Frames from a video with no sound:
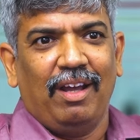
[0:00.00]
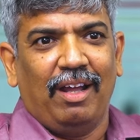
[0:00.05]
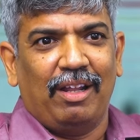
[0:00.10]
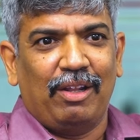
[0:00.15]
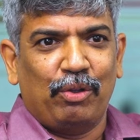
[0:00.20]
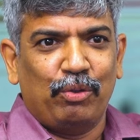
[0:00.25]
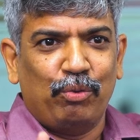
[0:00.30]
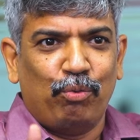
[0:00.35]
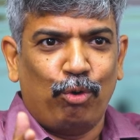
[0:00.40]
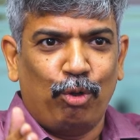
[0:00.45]

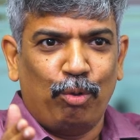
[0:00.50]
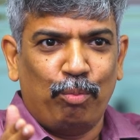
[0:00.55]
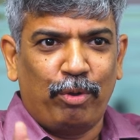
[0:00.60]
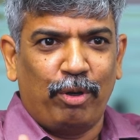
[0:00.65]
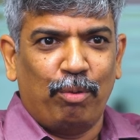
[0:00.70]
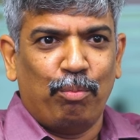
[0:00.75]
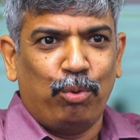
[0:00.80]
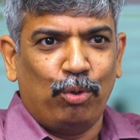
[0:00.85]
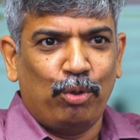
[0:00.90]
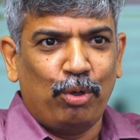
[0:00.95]
அதாவது இவ்வளோ
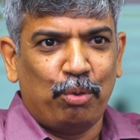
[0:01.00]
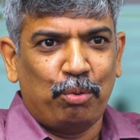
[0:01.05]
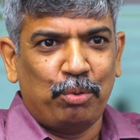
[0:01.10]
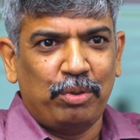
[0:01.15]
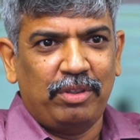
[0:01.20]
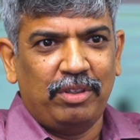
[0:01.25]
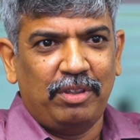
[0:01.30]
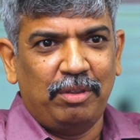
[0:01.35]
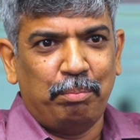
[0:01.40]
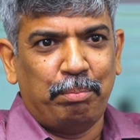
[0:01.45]
பெரிய புக்கை
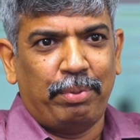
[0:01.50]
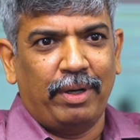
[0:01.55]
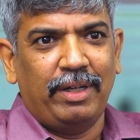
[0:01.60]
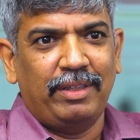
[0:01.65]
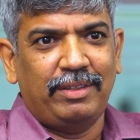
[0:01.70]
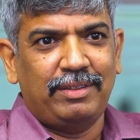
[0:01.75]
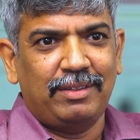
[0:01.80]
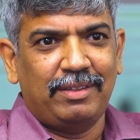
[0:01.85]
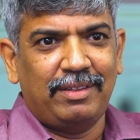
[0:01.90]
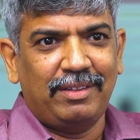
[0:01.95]
கொடுத்துட்டு
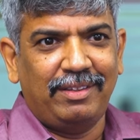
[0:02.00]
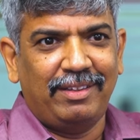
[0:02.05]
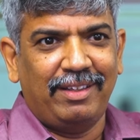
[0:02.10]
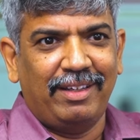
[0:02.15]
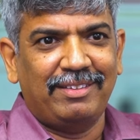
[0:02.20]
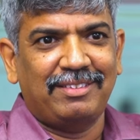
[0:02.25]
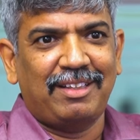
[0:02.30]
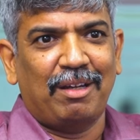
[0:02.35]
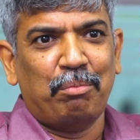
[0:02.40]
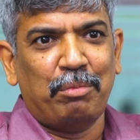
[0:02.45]
படிச்சுட்டு
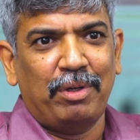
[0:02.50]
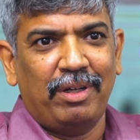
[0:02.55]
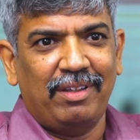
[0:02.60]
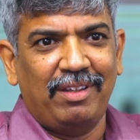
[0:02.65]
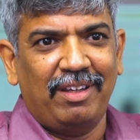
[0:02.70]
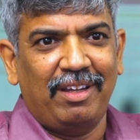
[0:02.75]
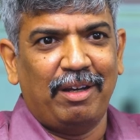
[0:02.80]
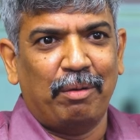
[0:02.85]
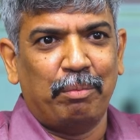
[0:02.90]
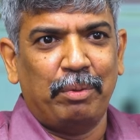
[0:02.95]
எக்ஸாம்
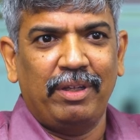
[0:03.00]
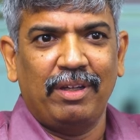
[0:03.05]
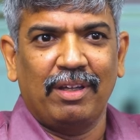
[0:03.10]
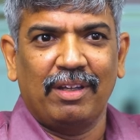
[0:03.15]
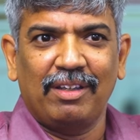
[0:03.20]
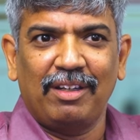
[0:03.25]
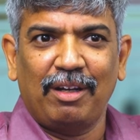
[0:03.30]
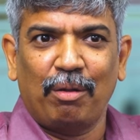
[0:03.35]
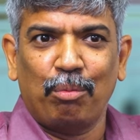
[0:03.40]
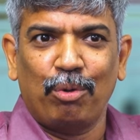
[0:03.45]
எழுது
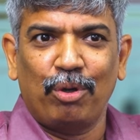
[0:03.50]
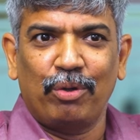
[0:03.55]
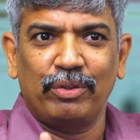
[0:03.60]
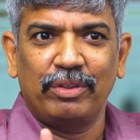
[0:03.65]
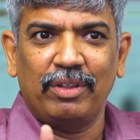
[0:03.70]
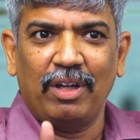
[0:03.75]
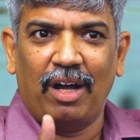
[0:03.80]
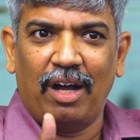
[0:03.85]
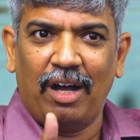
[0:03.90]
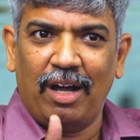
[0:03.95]
அப்படிங்கிறது நம்மளை
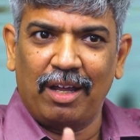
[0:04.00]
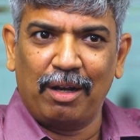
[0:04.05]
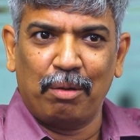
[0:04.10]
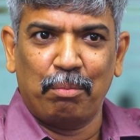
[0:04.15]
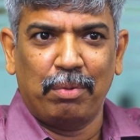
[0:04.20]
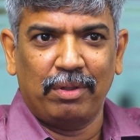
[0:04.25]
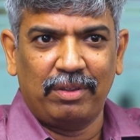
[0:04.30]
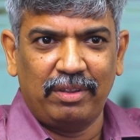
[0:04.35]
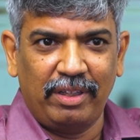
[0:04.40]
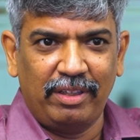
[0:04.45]
வந்து
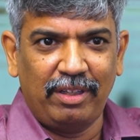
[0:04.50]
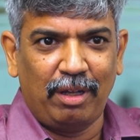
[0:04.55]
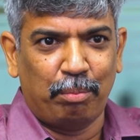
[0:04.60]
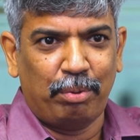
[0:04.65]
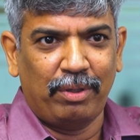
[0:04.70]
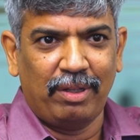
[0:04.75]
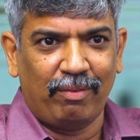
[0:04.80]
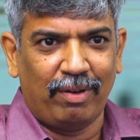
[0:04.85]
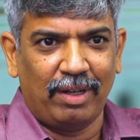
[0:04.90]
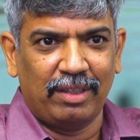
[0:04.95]
ஆரம்பத்துலேருந்து
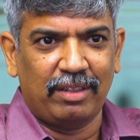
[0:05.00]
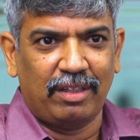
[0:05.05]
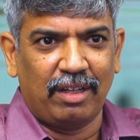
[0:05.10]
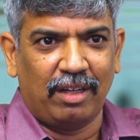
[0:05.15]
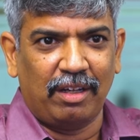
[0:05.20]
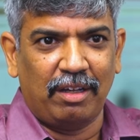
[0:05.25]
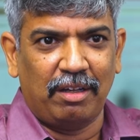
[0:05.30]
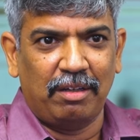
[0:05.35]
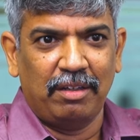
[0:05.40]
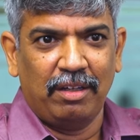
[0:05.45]
அப்படி தான்
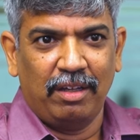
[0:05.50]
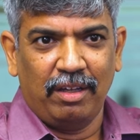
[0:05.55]
வளர்த்துட்டாங்க